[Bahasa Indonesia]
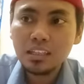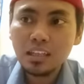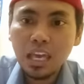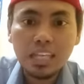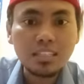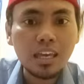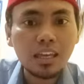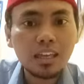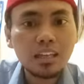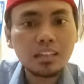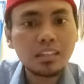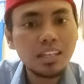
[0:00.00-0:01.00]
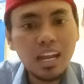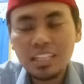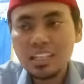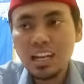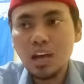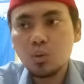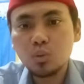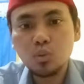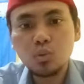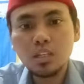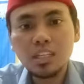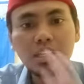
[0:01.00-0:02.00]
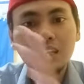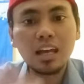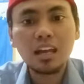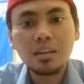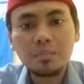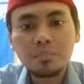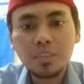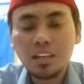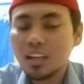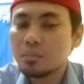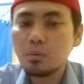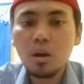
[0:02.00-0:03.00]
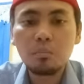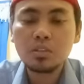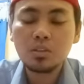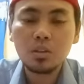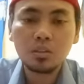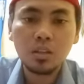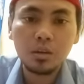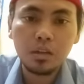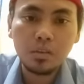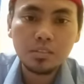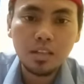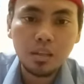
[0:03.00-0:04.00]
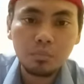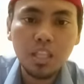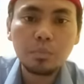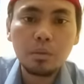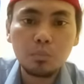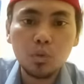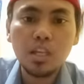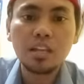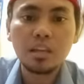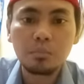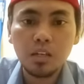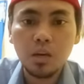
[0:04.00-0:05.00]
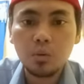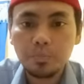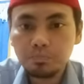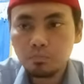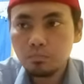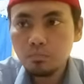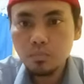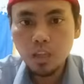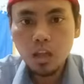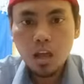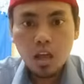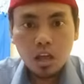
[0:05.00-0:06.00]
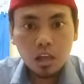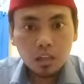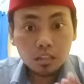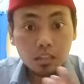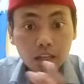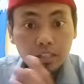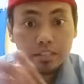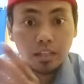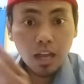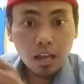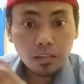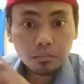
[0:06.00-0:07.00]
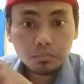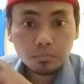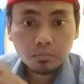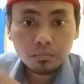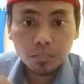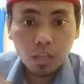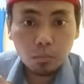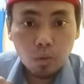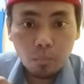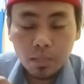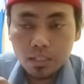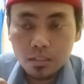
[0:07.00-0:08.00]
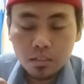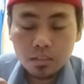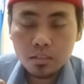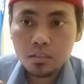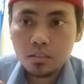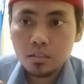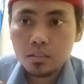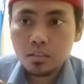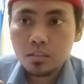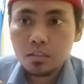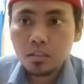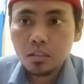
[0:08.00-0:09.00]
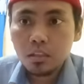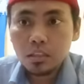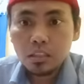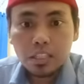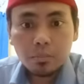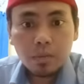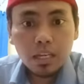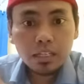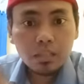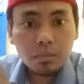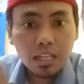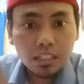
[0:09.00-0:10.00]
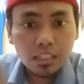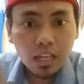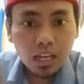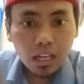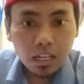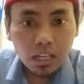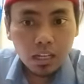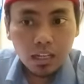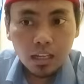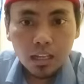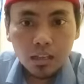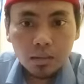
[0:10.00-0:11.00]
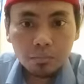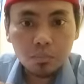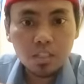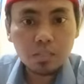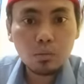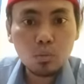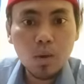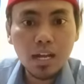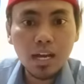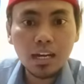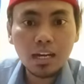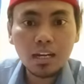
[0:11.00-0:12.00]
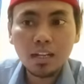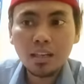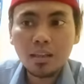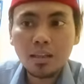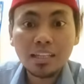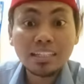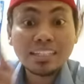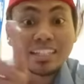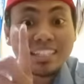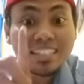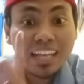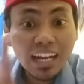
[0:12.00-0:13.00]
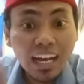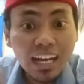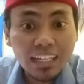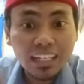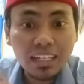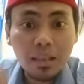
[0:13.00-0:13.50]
ejek, tidak ada celah untuk dihina. Nabi Muhammad saw betapa mulianya beliau. Ketika hijrah, Nabi Muhammad tiba di Madinah bersama Abu Bakar di siang hari.